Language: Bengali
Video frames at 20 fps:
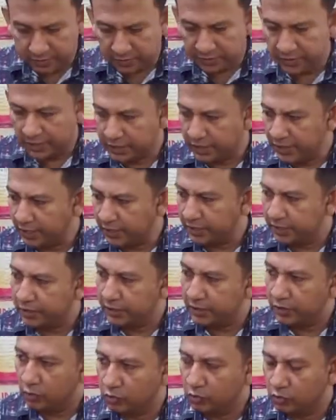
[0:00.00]
আপনাদেরকে একটি
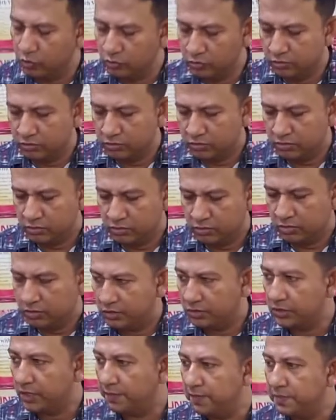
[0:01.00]
নতুন
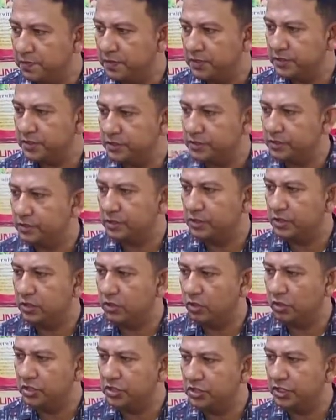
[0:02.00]
সেভেন পিস
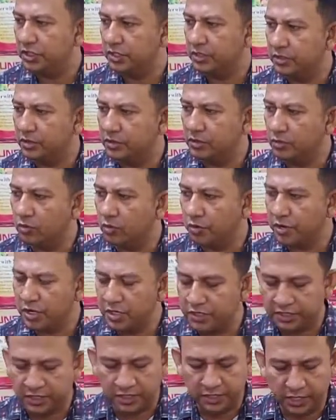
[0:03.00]
কুকিং
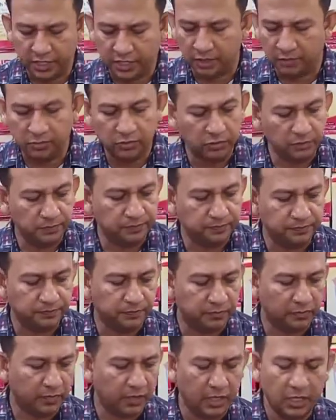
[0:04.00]
সেট দেখাবো
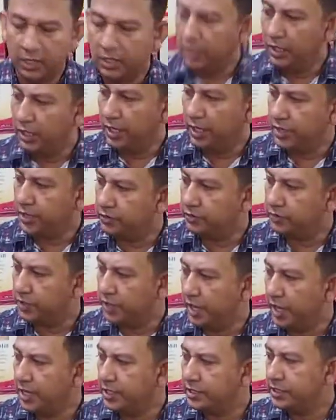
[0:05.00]
এটা হচ্ছে
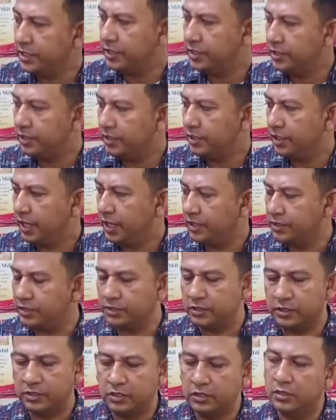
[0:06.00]
এইচ এন্ড এস
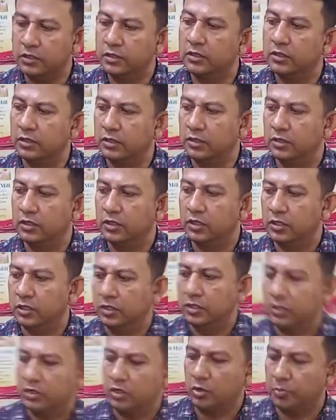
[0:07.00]

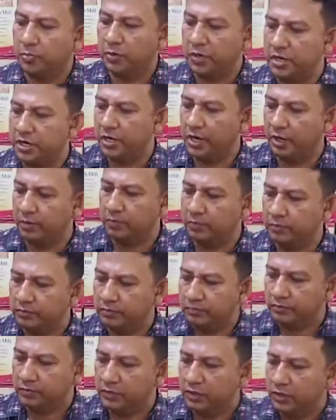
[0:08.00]
কোম্পানির নাম
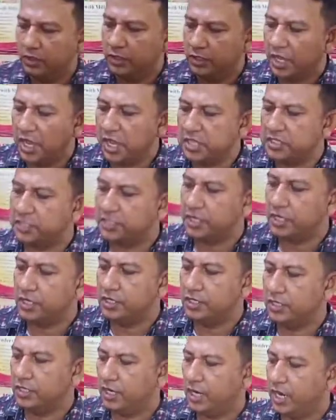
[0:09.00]
এইচ
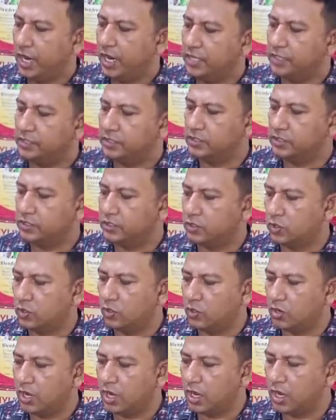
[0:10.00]
এন্ড এস
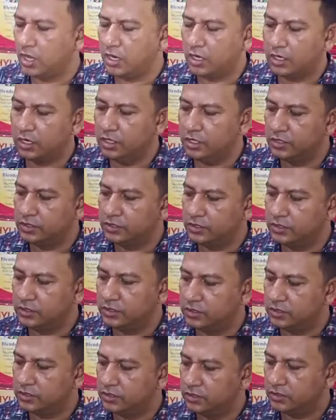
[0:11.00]
প্রোকারিস
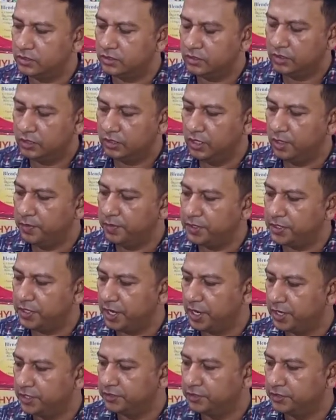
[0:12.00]

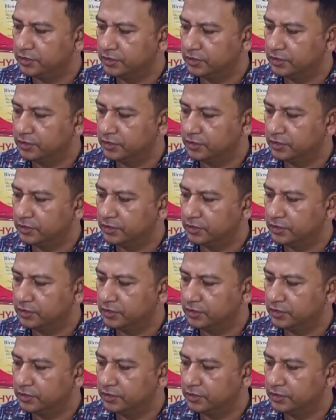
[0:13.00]
লিমিটেড